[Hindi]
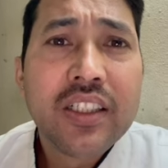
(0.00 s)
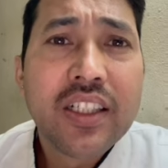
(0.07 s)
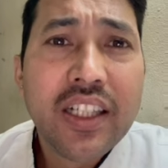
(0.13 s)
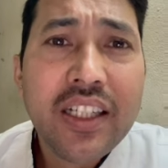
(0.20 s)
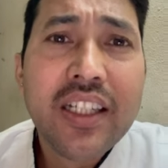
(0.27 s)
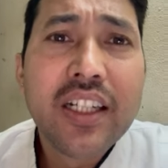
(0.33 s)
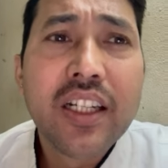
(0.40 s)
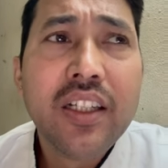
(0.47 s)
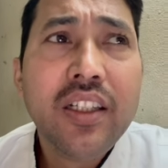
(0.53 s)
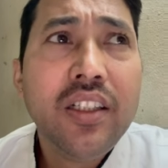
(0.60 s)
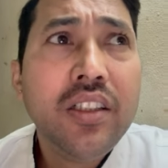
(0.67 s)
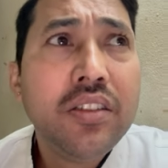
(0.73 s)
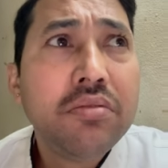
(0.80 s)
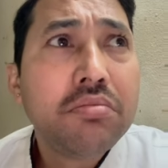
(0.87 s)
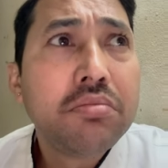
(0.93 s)
कहीं ना
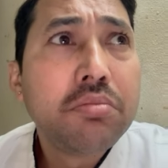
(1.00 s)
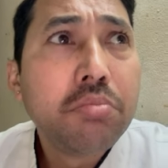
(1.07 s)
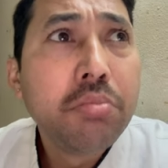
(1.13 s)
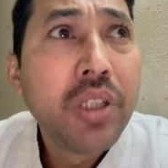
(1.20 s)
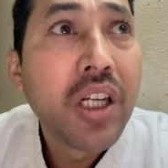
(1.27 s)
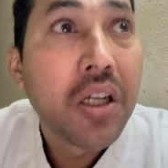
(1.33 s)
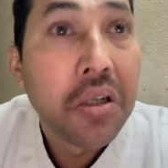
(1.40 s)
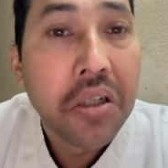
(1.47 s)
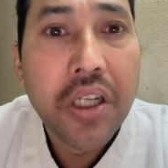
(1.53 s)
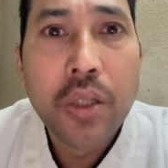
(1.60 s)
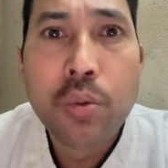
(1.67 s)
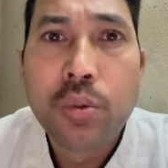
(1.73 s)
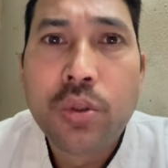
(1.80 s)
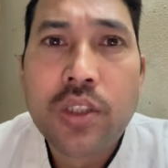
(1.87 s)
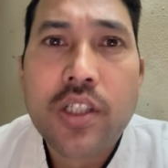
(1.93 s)
कहीं मेरा
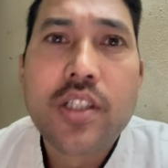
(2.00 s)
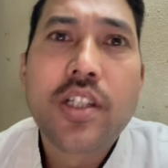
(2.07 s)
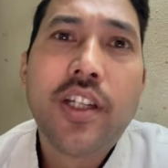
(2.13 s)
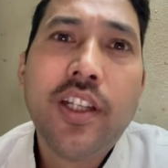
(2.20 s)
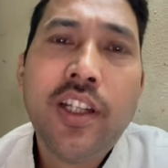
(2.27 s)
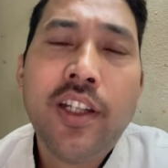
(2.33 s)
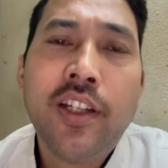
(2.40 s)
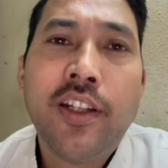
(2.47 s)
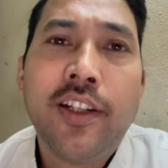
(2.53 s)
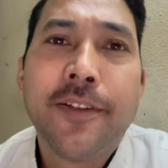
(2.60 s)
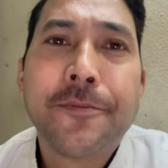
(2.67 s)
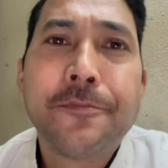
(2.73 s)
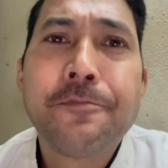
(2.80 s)
कंटेंट उतना अच्छा नहीं है